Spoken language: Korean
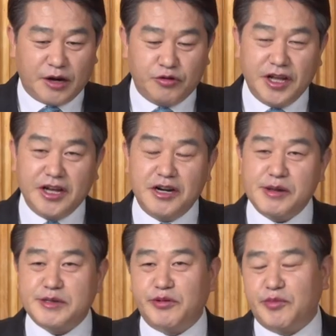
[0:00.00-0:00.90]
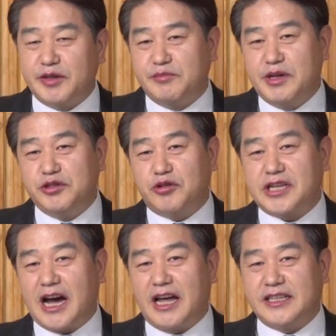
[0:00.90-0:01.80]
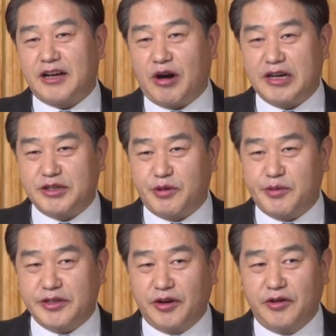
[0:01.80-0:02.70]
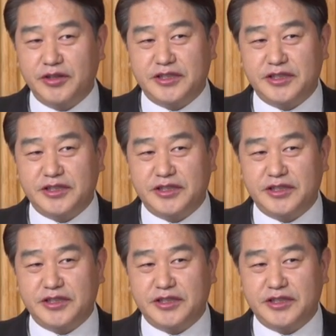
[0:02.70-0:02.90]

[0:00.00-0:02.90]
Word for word: 자, 우리 언어에서 보면 민족사학 한다고 하죠. 보면요.